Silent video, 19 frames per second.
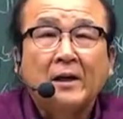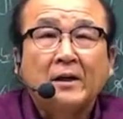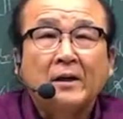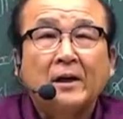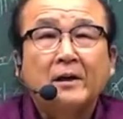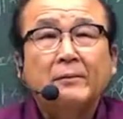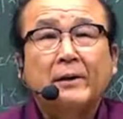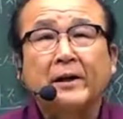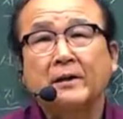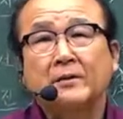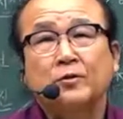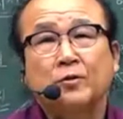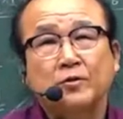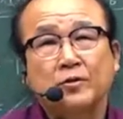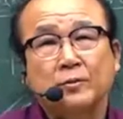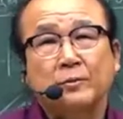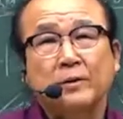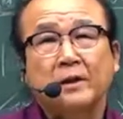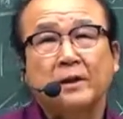얼마나
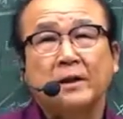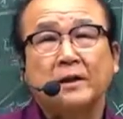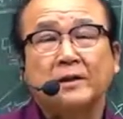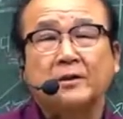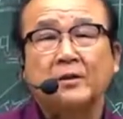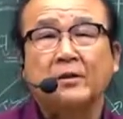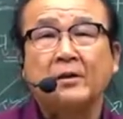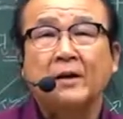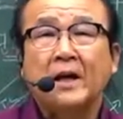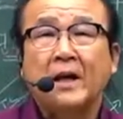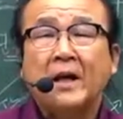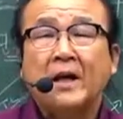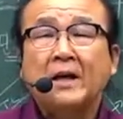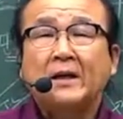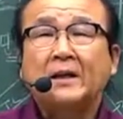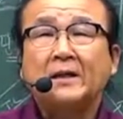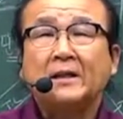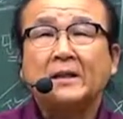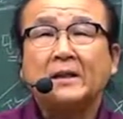좋습니까? 그죠?
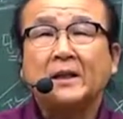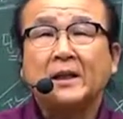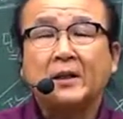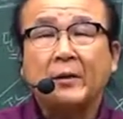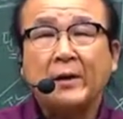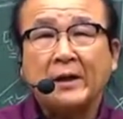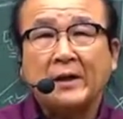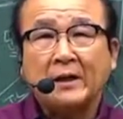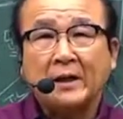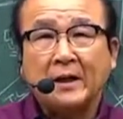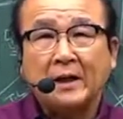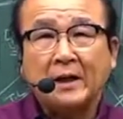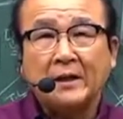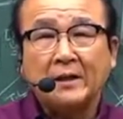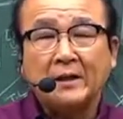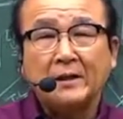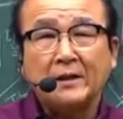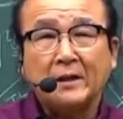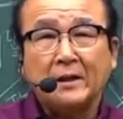이런 기회에
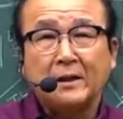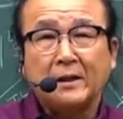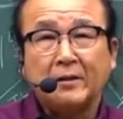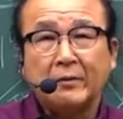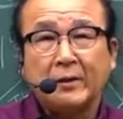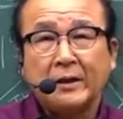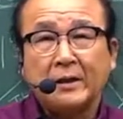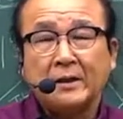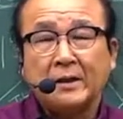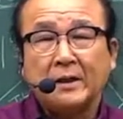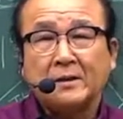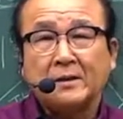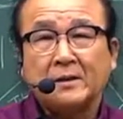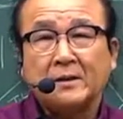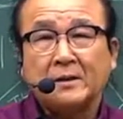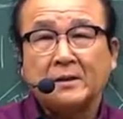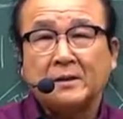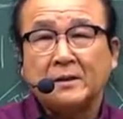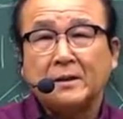
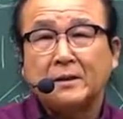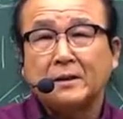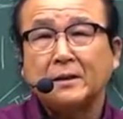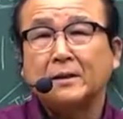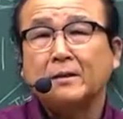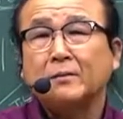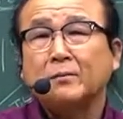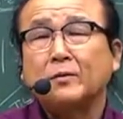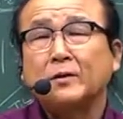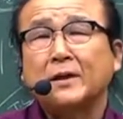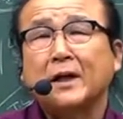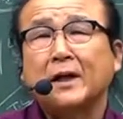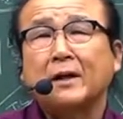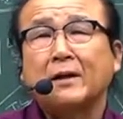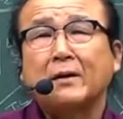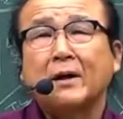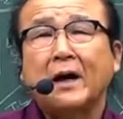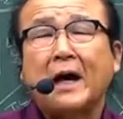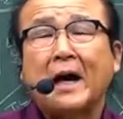저는
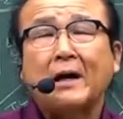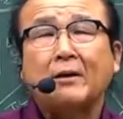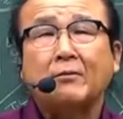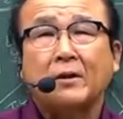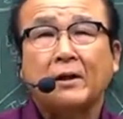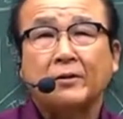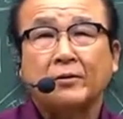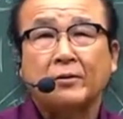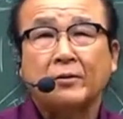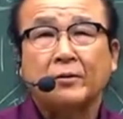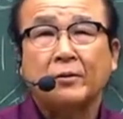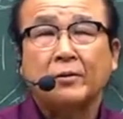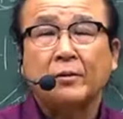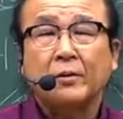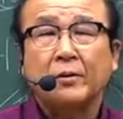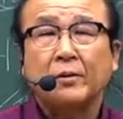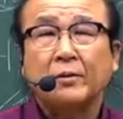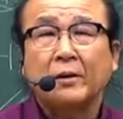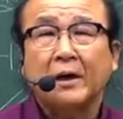뭐냐, 하루라도
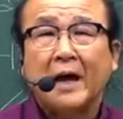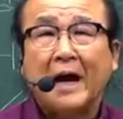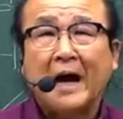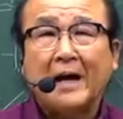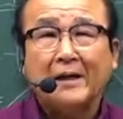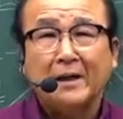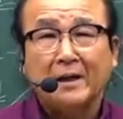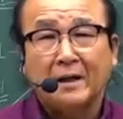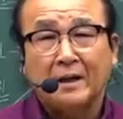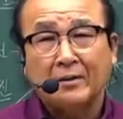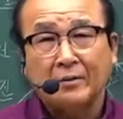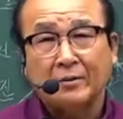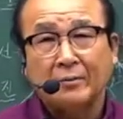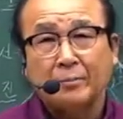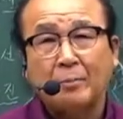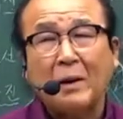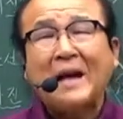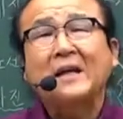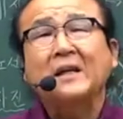한 해라도
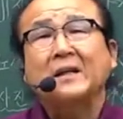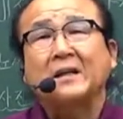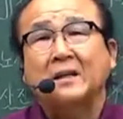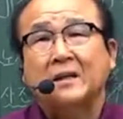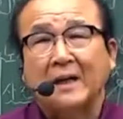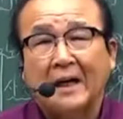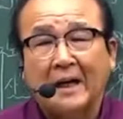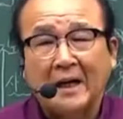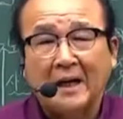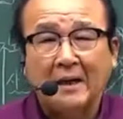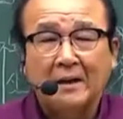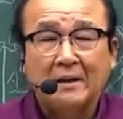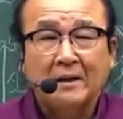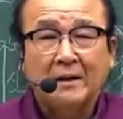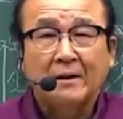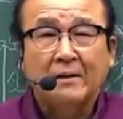빨리 더 가라.